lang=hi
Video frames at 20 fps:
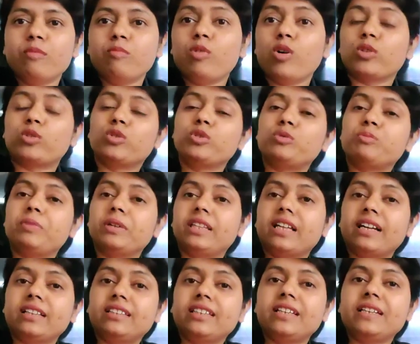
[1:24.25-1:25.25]
बहुत कुछ
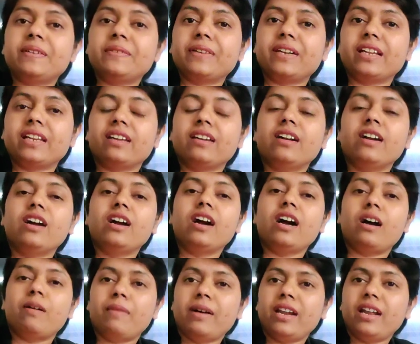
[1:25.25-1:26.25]
बताते हैं वगैरह
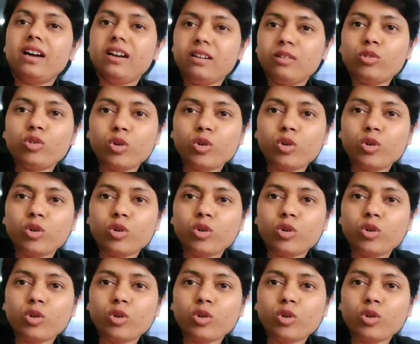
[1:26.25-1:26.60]
हमारा